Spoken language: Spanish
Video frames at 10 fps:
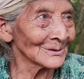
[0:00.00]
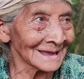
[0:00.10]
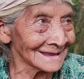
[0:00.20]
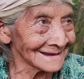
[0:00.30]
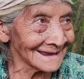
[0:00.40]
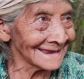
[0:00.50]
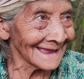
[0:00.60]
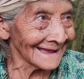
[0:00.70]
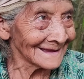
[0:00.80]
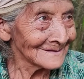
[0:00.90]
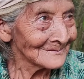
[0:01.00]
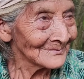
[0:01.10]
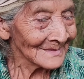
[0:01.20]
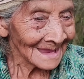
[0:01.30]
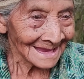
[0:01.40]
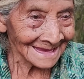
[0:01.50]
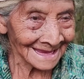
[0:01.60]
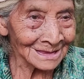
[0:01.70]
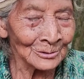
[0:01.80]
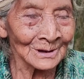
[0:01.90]
lo quería.
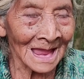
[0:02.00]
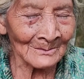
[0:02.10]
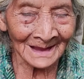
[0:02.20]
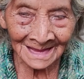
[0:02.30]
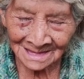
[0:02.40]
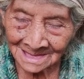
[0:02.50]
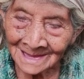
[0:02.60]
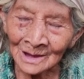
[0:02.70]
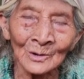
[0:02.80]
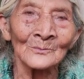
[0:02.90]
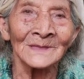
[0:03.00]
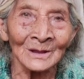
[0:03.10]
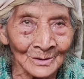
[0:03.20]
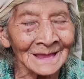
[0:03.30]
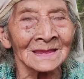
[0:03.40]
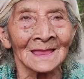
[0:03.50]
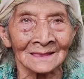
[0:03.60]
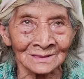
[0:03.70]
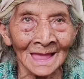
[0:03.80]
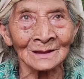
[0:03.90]
Y él lloraba, que decía que conmigo quería
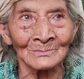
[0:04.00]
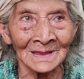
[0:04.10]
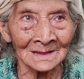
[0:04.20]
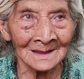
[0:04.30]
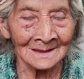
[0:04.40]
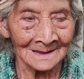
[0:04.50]
estarme.